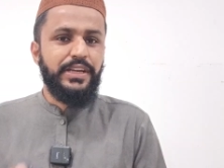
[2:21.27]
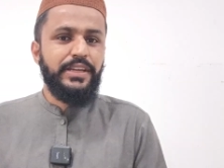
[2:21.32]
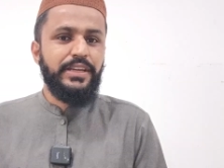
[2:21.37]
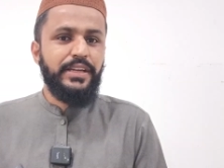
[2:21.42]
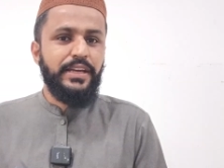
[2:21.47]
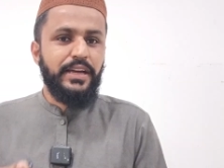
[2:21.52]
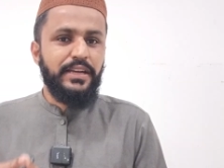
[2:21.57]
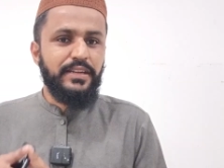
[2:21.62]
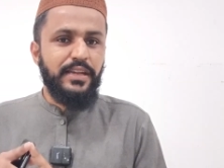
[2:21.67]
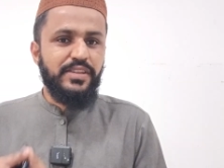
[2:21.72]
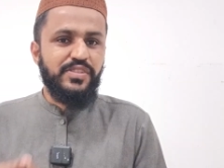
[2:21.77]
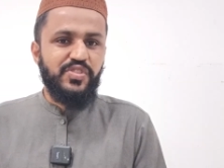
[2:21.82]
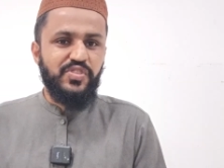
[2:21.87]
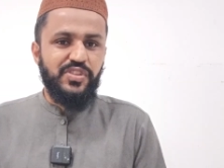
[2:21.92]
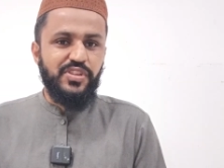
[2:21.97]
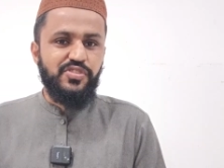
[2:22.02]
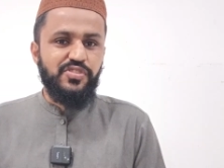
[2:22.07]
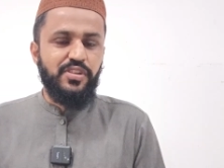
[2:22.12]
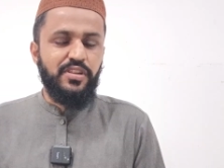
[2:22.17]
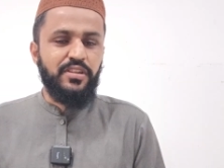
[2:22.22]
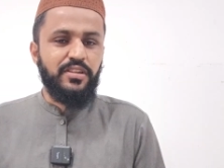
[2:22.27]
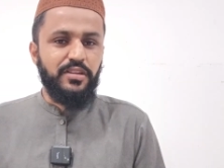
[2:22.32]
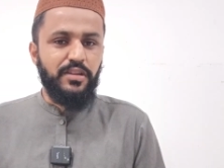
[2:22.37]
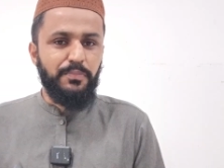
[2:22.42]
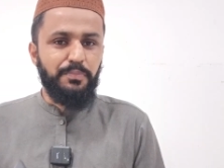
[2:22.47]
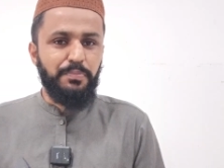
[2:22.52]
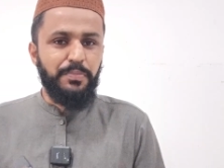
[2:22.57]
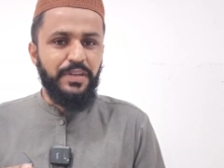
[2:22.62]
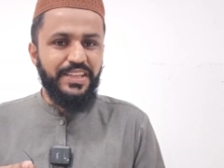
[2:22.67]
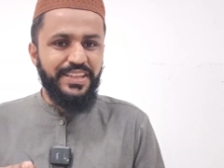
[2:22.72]
डिग्री अटेस्टेशन
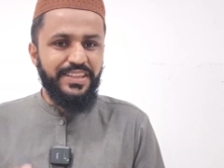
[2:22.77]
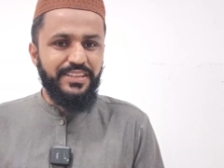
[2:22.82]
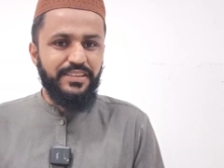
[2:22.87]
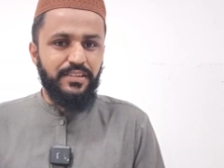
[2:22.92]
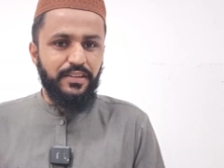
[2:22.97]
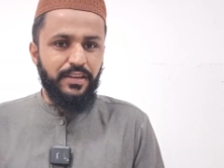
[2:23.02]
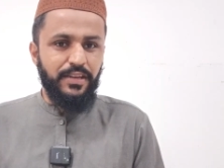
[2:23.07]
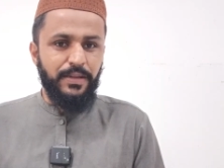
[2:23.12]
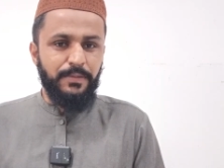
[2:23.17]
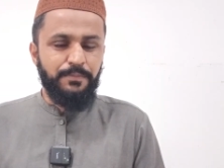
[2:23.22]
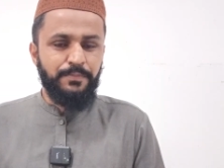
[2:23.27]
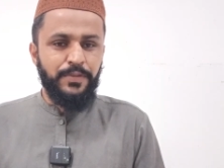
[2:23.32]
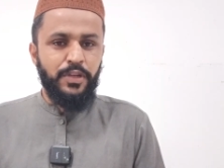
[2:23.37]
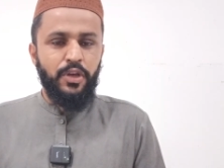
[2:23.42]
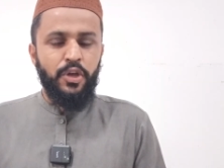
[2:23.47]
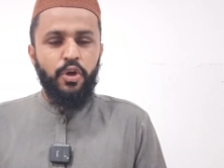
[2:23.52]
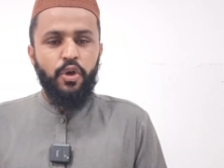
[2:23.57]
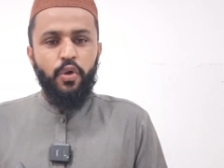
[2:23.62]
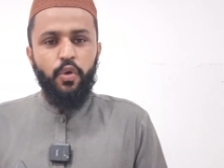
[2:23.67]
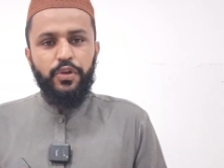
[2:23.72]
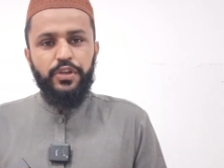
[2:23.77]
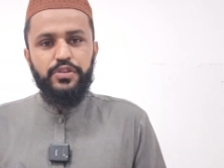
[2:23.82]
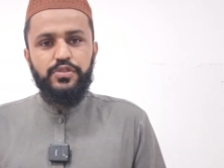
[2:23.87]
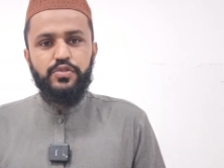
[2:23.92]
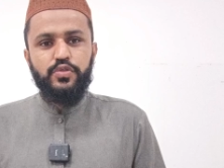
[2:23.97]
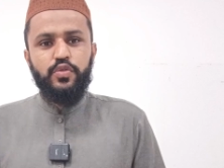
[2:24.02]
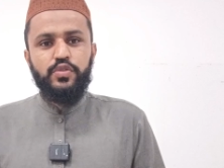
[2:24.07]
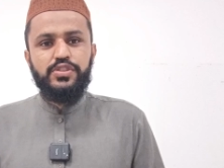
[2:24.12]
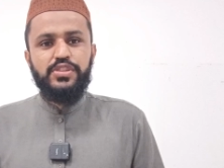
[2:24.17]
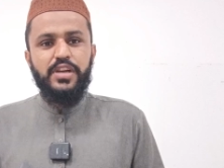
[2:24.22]
कंप्लीट करें और
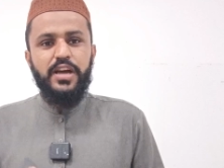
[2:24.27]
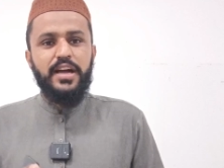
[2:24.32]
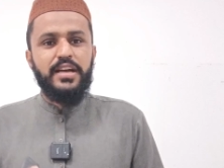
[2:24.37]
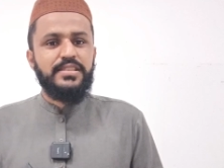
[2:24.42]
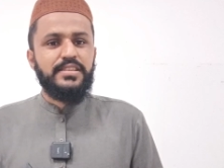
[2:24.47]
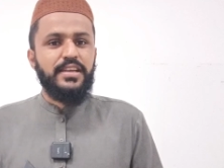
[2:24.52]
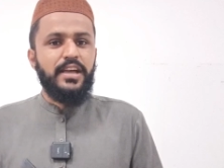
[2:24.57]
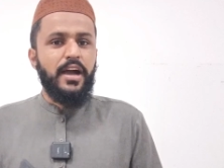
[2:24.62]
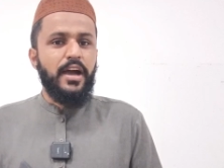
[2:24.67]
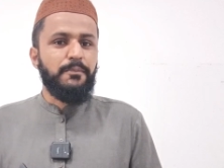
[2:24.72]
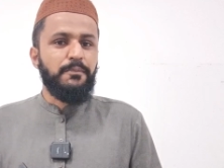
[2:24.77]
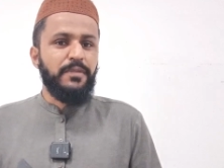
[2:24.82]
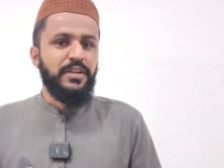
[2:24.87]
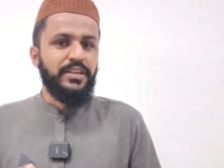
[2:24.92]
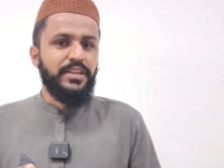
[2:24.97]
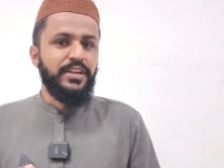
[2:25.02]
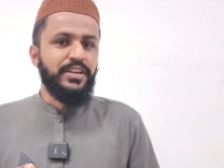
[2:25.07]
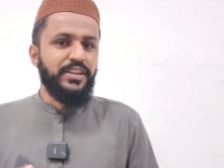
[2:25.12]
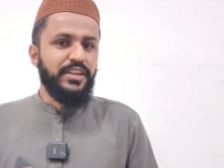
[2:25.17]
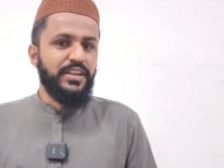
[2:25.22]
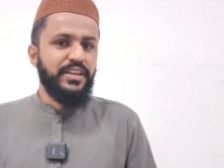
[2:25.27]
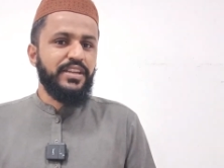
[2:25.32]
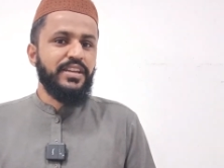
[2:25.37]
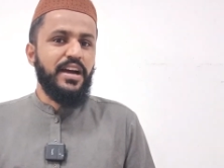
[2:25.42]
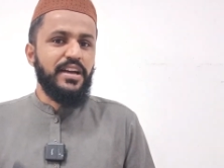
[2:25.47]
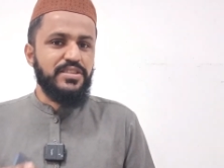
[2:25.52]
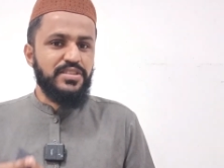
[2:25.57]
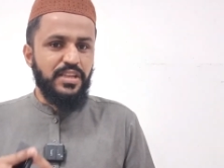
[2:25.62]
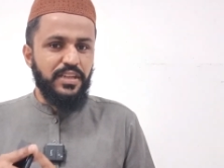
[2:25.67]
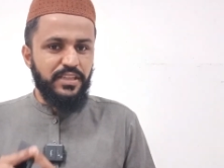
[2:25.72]
इसको जहां से आपने ये डिग्री
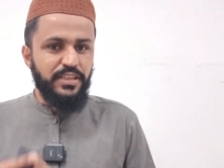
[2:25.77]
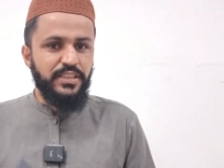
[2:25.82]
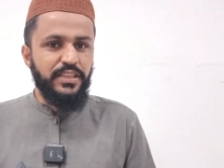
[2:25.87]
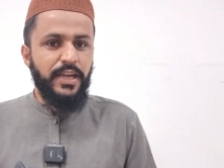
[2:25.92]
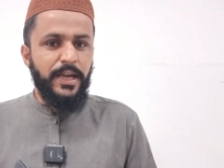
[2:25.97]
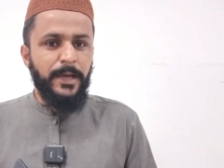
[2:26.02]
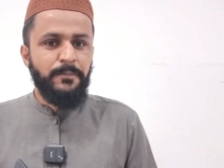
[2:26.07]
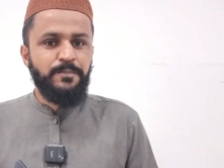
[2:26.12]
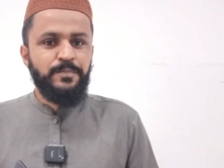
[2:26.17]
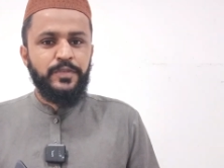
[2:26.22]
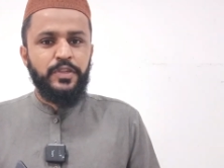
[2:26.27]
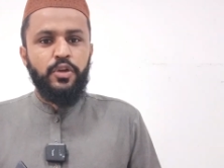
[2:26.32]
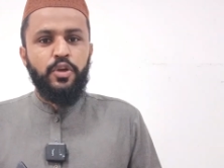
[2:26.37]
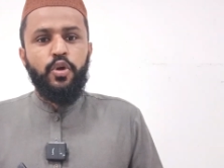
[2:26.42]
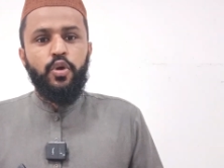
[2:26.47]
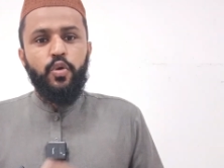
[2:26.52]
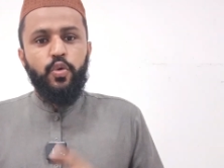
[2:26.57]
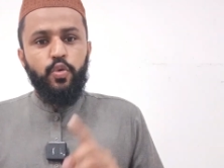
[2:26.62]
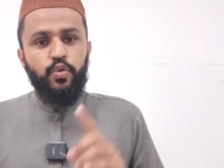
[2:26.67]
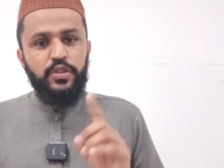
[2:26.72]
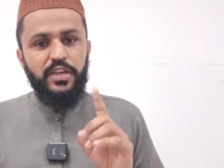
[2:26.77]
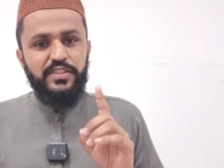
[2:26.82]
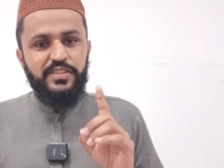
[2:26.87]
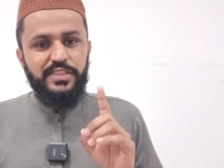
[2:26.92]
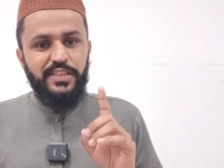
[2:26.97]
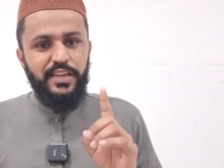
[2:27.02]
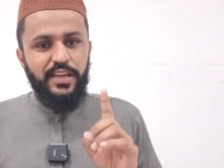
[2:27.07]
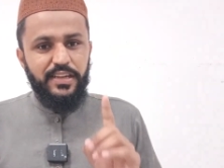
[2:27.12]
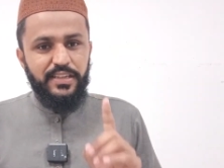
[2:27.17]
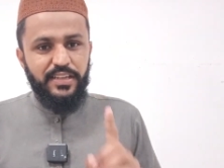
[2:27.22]
हासिल की है उधर
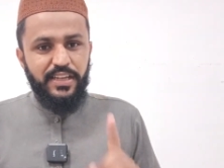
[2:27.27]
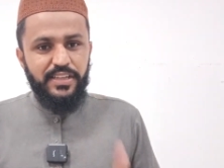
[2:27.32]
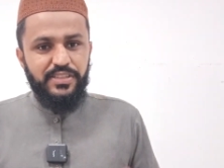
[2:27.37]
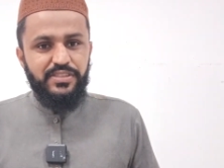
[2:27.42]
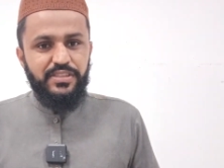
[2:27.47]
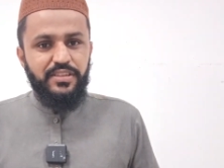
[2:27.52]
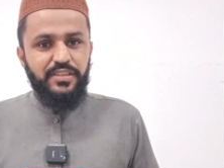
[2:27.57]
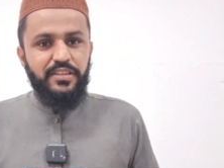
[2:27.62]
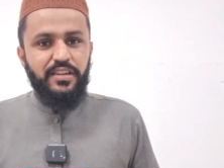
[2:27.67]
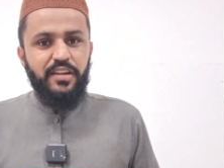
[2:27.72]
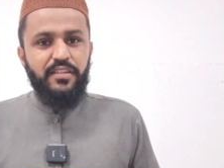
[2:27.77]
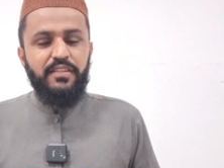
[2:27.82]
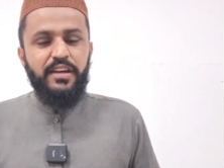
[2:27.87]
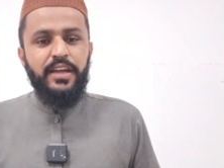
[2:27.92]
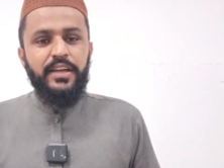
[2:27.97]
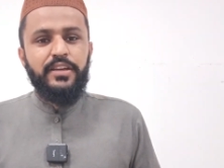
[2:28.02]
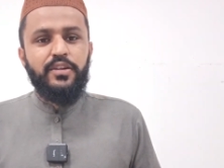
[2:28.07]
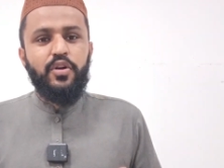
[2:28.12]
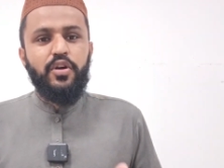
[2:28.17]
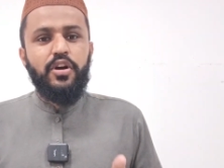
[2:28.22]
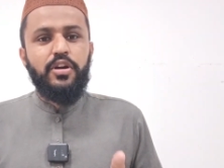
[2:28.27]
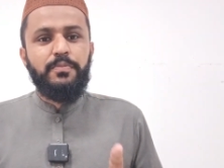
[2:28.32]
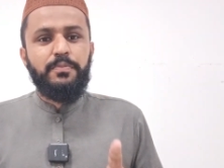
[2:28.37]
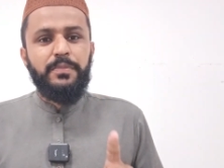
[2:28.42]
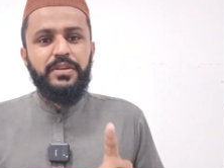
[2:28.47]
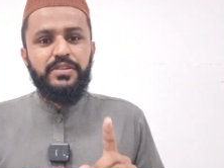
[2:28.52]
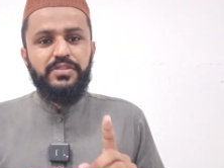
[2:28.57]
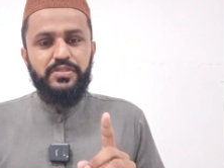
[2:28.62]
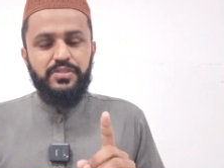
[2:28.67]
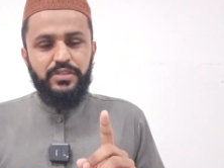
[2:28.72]
से अटेस्टेड करवाएं और
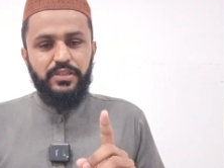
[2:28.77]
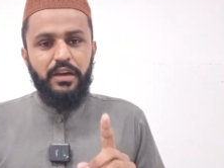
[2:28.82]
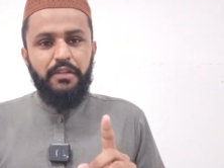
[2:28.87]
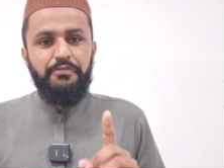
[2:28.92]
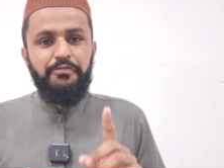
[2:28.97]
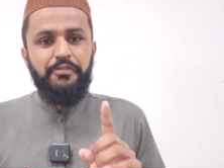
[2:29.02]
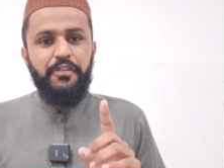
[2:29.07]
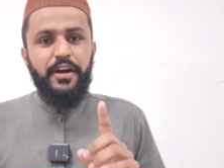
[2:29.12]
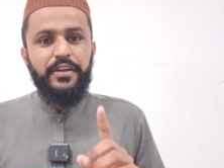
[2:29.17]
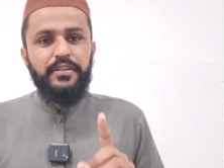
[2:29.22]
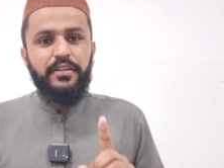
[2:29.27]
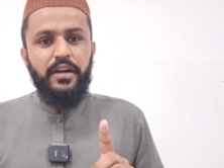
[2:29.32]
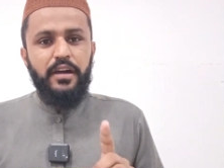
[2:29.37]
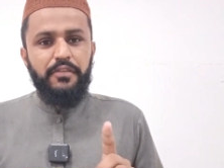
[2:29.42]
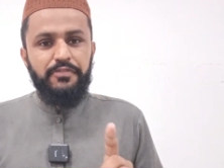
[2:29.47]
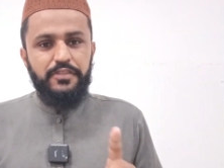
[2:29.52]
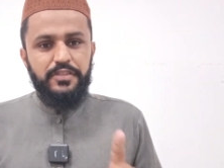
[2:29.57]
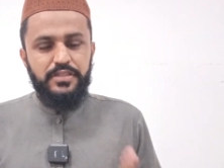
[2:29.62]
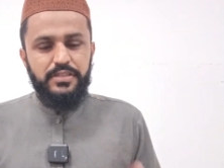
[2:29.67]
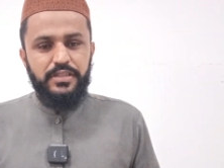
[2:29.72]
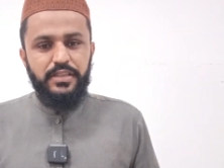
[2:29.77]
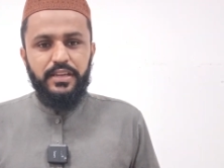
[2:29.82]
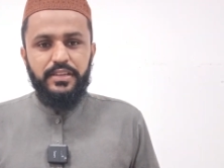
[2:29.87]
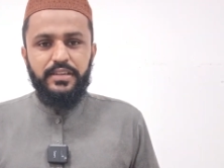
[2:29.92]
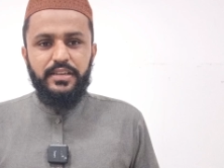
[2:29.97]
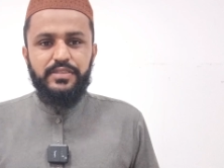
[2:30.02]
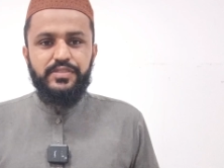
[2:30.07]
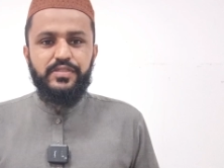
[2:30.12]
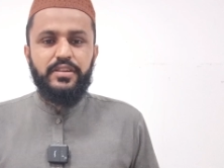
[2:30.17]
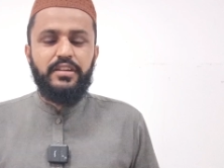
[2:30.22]
मिनिस्ट्री ऑफ फॉरेन ऑफिस से
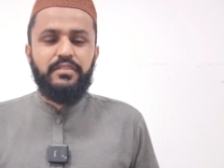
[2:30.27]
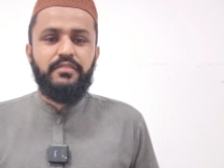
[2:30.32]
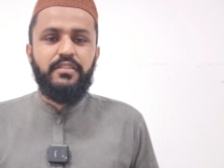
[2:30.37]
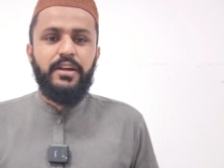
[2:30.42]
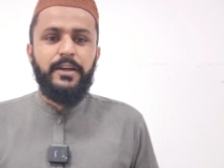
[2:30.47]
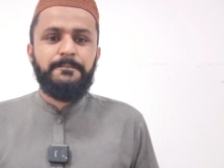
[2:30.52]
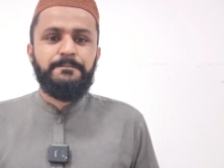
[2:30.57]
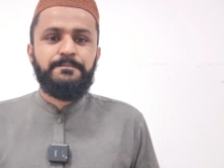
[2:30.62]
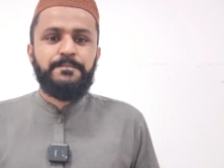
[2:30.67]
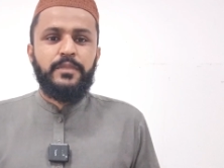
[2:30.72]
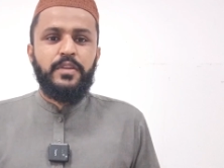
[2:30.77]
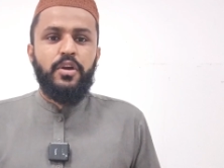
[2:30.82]
अटेस्ट करवाएं